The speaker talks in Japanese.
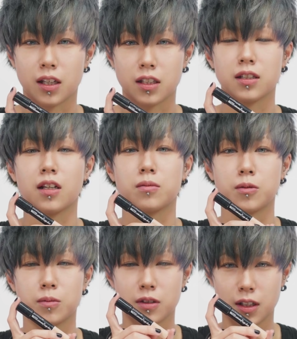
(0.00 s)
け気になる
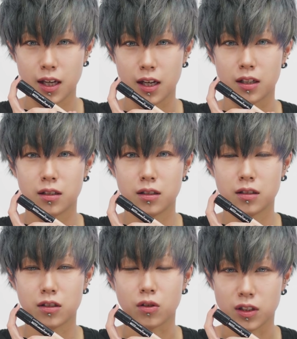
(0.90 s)
部分だけ
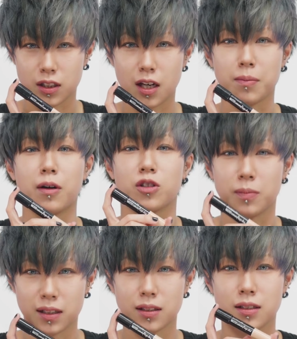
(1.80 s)
少しカバーをしま